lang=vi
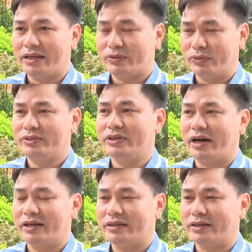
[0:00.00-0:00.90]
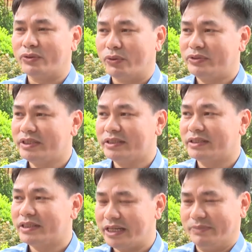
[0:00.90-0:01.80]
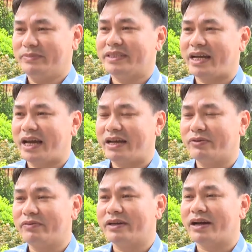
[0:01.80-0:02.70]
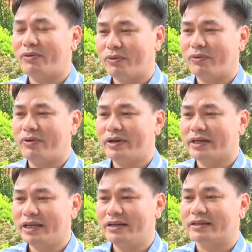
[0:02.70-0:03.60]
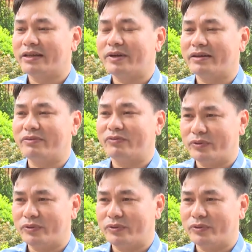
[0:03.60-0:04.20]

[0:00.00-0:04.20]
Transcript: tổ trưởng để tổ chức kiểm tra đối với các hộ khi được tiếp cận đồng